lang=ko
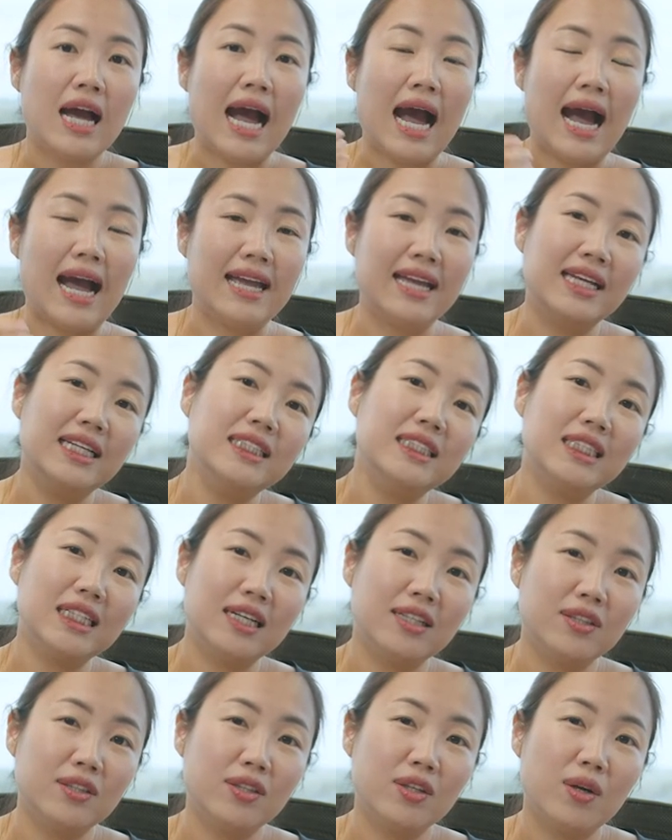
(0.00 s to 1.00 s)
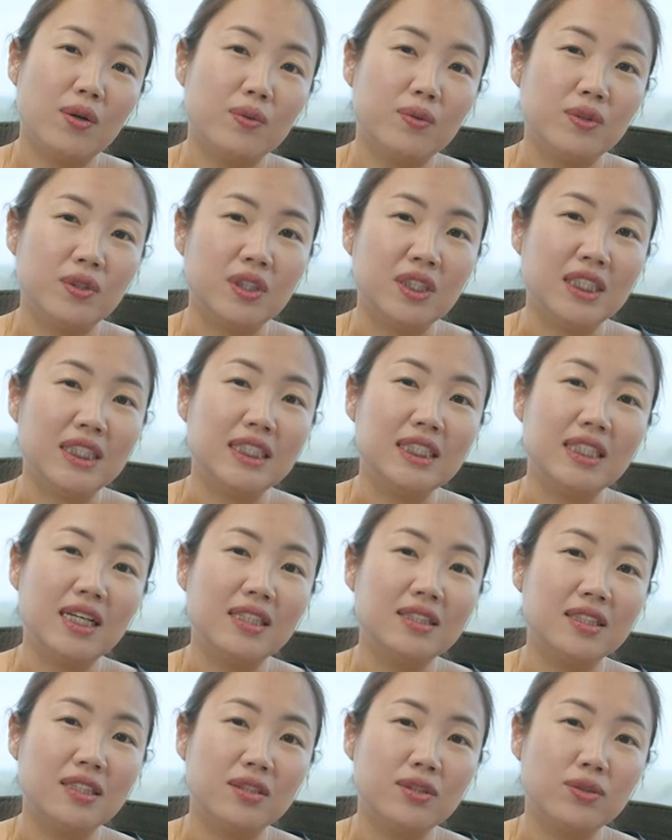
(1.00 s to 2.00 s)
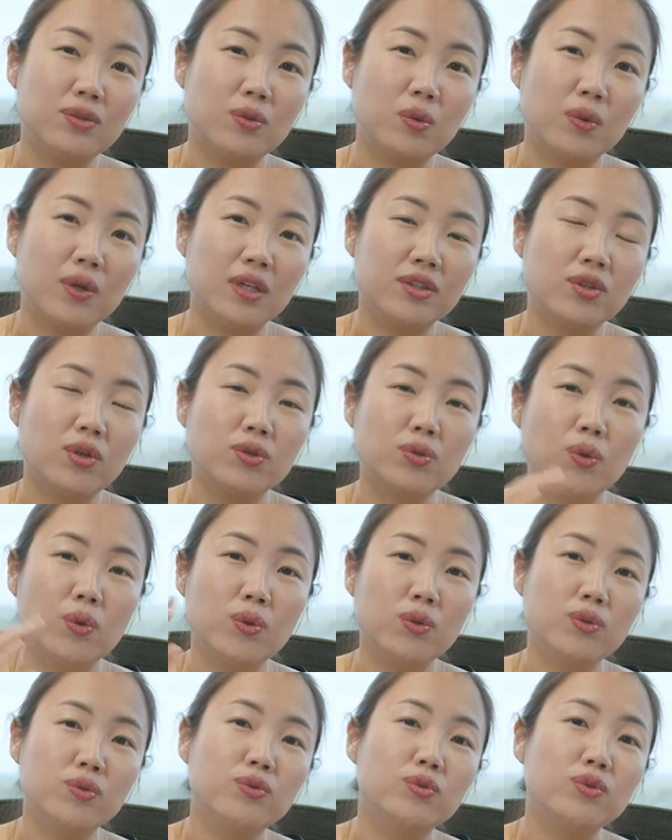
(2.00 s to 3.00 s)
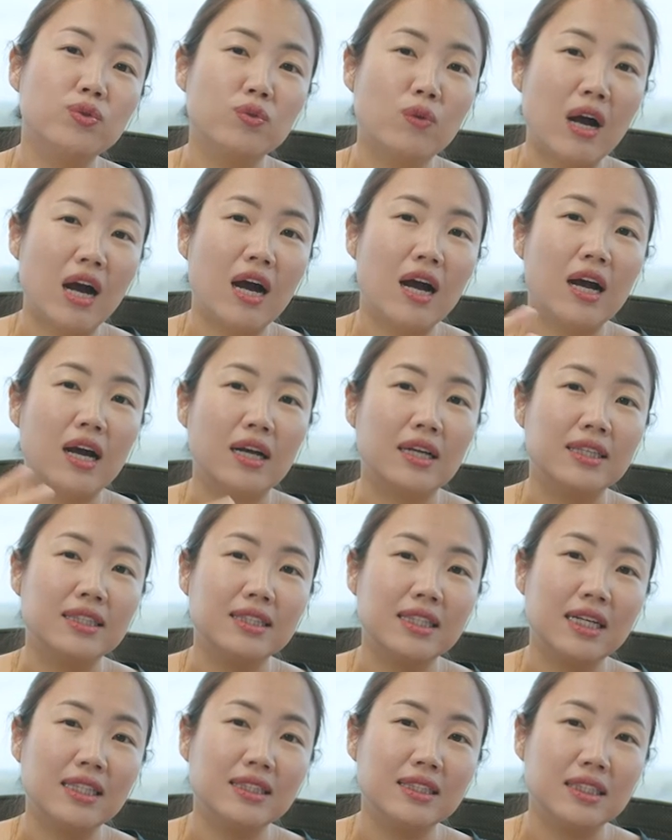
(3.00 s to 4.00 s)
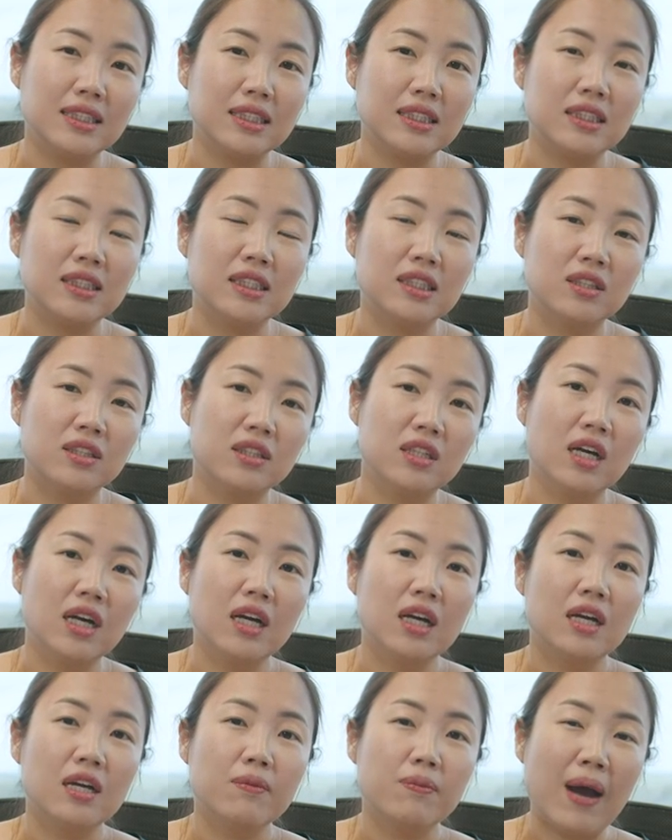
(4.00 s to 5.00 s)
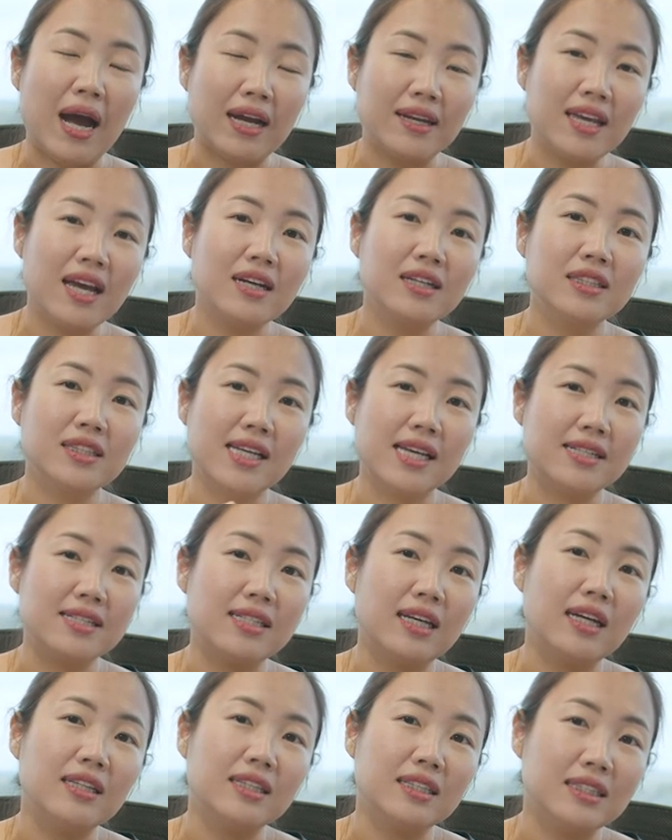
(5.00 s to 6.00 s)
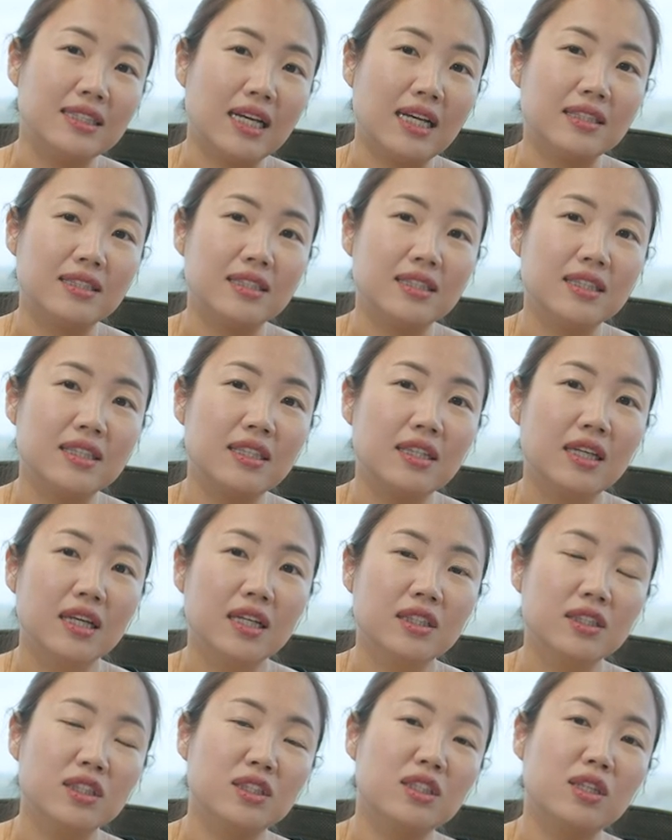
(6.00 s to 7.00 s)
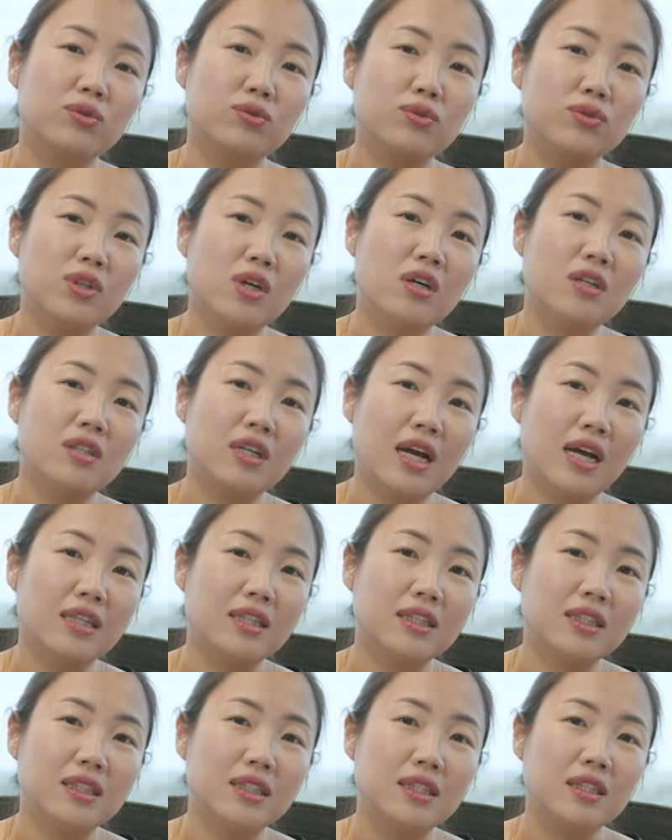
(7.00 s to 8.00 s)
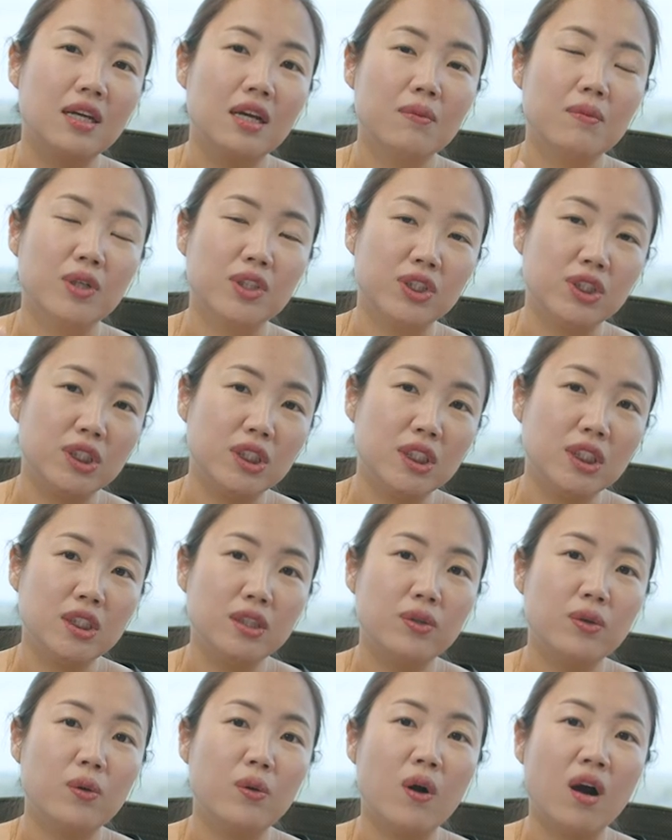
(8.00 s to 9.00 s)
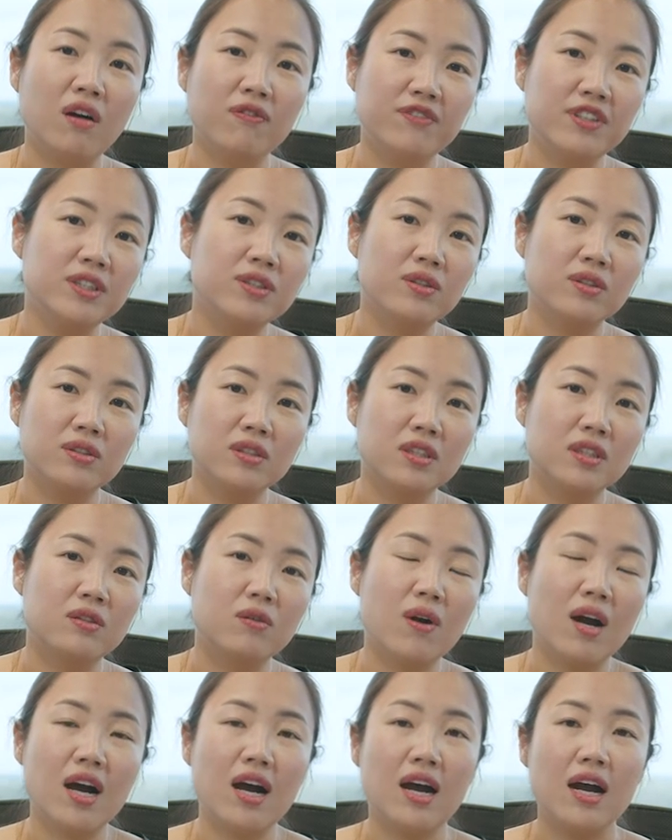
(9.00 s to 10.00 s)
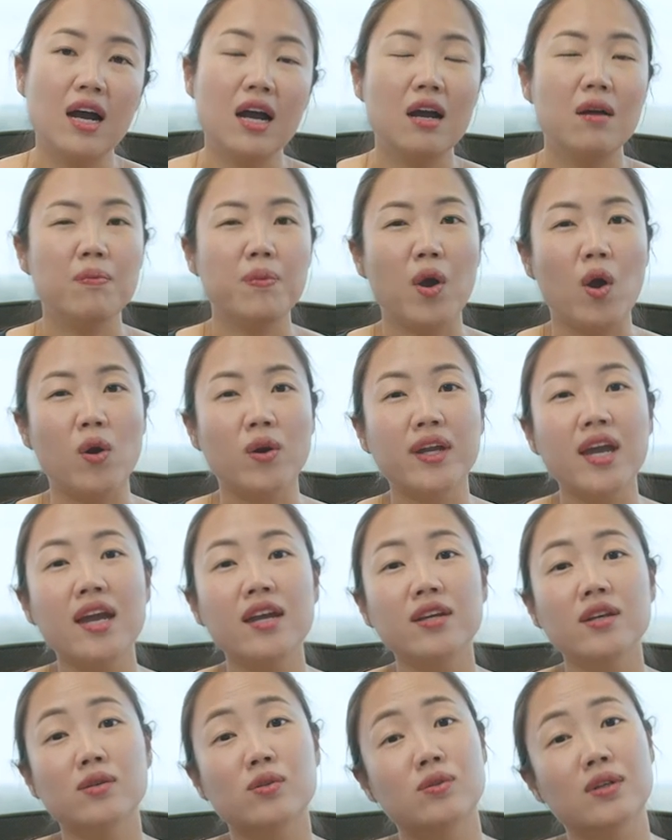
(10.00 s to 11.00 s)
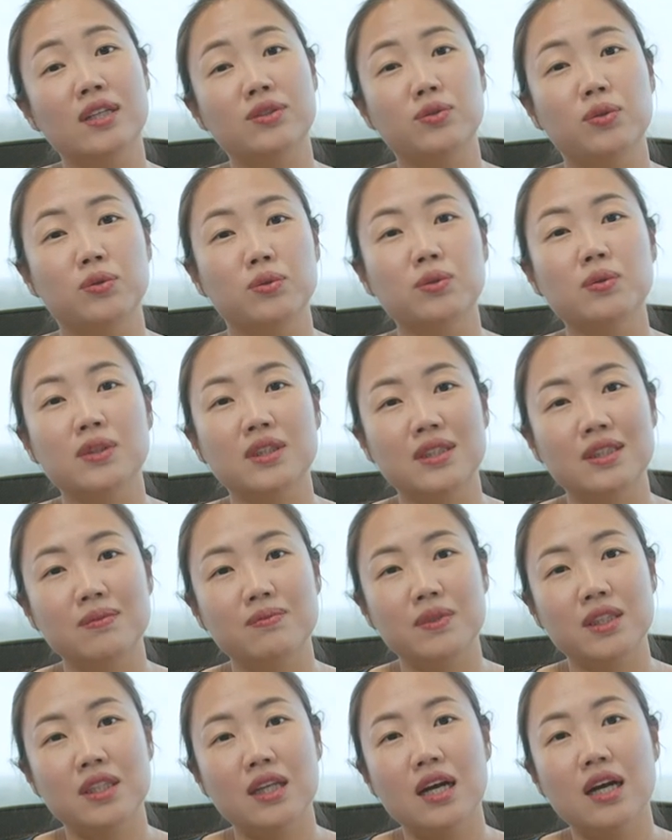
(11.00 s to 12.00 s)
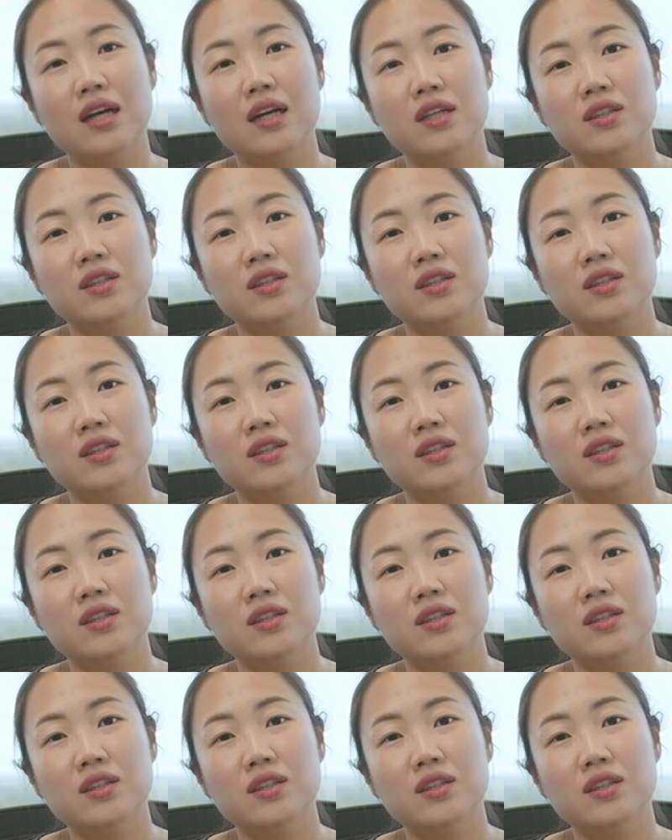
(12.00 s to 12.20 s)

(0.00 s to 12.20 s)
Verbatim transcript: ILC 같은 경우는 이사진을 통해서 소유주와 이사진, 즉, 방향을 제시하는 이사진, 실제 운영을 하는 뭐 CEO, 오피서들과 별개인 경우가 종종 있습니다.